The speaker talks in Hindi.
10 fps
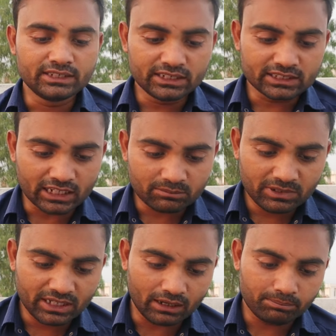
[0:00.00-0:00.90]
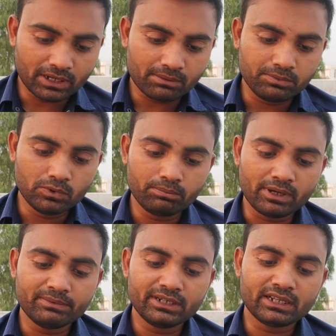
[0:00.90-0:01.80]
इसी के साथ में यहाँ पर
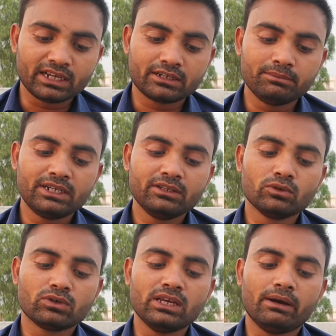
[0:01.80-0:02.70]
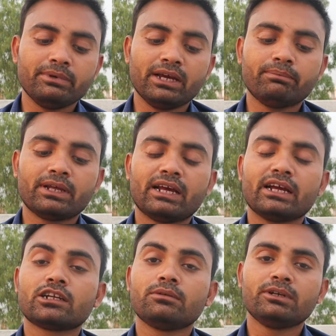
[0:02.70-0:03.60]
व्यू पेमेंट एक्टिविटी जो की आप यहाँ
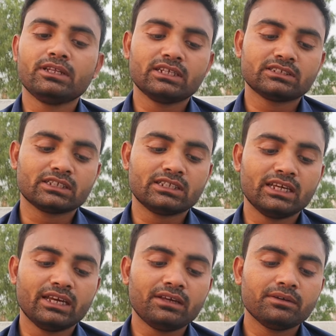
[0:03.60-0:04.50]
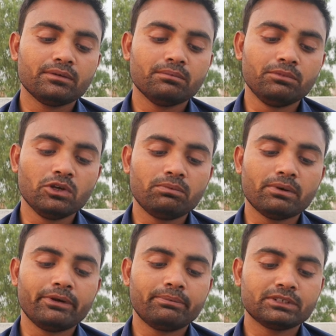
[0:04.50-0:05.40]
पर एक्टिविटी देख सकते हैं
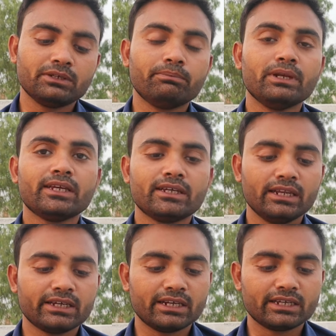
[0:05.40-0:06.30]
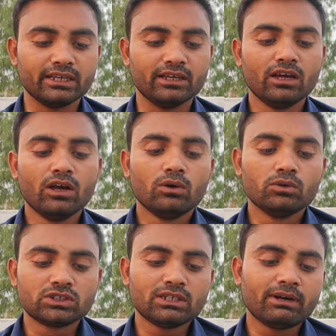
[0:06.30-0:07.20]
व्यू पेमेंट पर सिंपली क्लिक करके
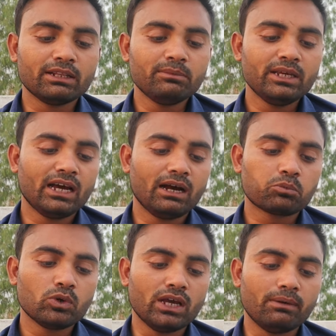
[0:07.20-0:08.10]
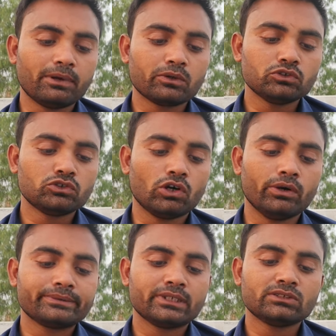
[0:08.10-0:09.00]
उसके बाद में आपको यहाँ पर
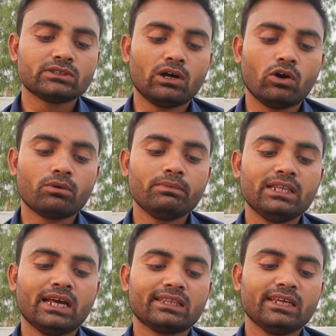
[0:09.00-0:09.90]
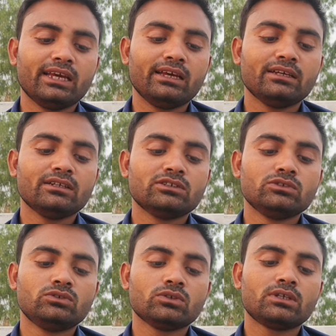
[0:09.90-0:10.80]
कुछ ऑप्शंस और मिल जाते हैं
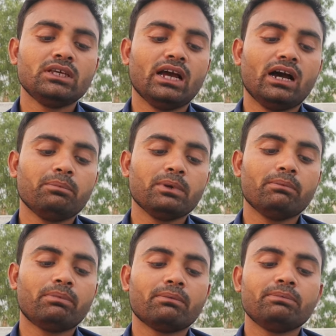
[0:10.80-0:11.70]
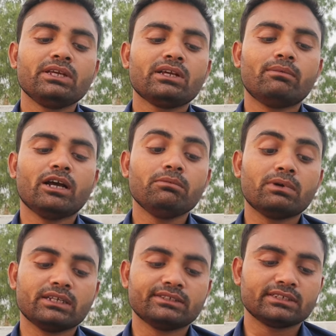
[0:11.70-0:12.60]
जो कि आप यहाँ पर अपनी
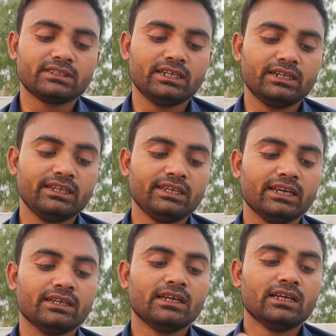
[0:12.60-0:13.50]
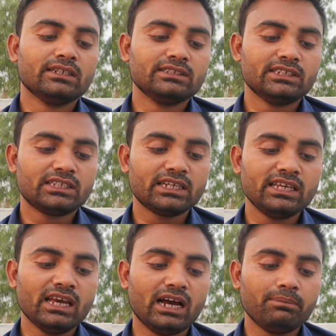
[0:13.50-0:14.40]
कमाई बढ़ा सकते हैं ठीक है
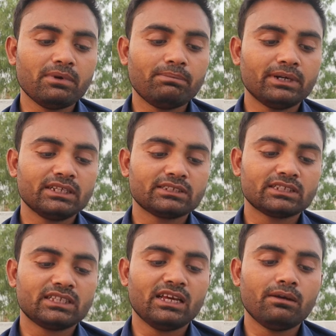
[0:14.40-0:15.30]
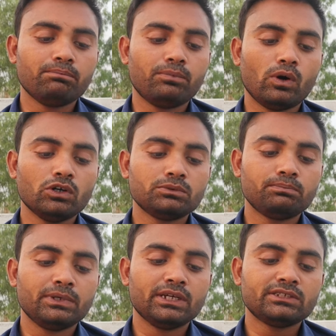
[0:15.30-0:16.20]
जैसे कि आप यहाँ पर देख सकते हैं
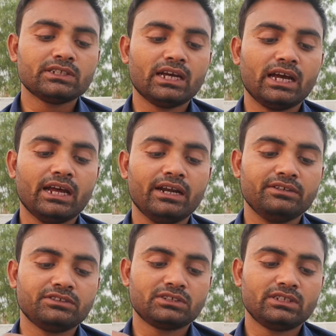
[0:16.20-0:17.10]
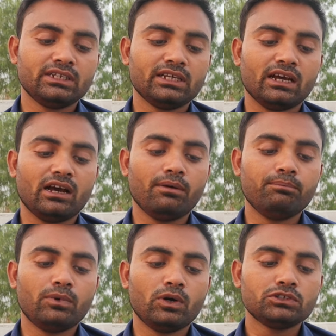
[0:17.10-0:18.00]
बॉच पेज एड्स ठीक है
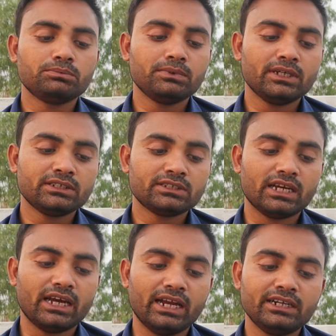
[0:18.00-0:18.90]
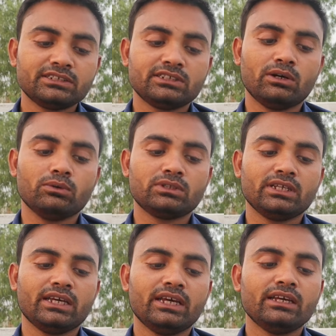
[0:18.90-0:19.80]
अब बॉच पेज एड्स क्या
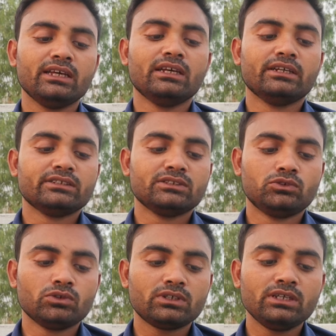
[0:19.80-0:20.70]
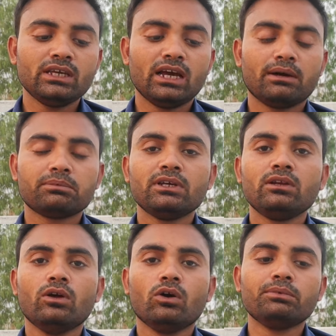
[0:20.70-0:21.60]
होते हैं जो कि
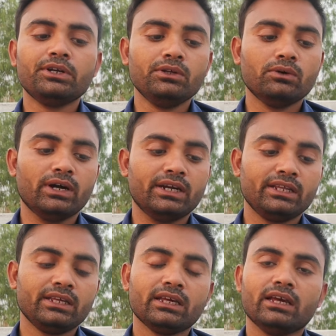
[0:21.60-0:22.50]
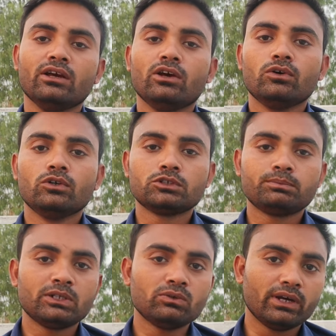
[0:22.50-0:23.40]
आपकी लॉन्ग वीडियो है ठीक है
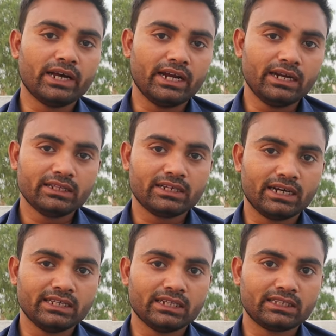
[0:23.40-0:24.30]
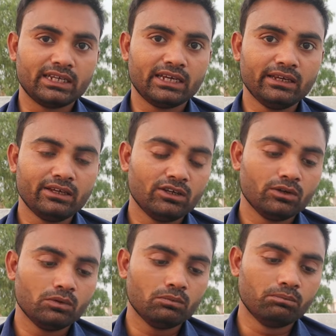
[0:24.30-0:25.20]
उस पर जो एड दिखाए जाते हैं
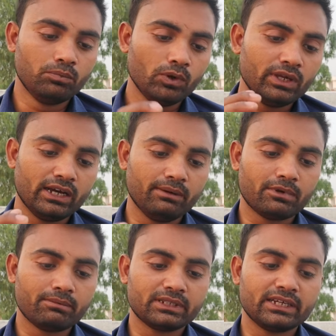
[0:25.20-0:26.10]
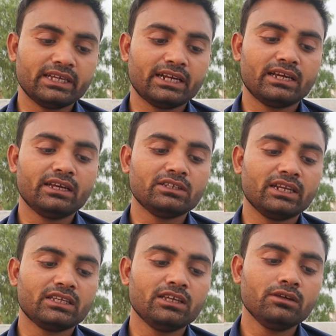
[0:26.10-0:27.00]
वो यहाँ पर बताया जा रहा
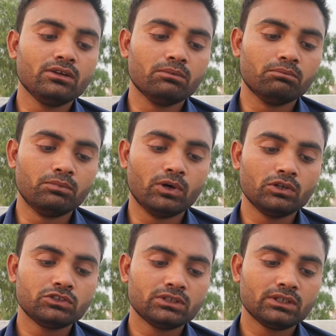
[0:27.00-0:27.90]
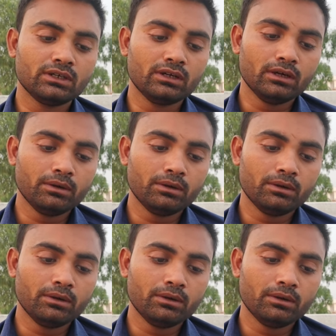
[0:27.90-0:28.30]
है यानी कि बॉच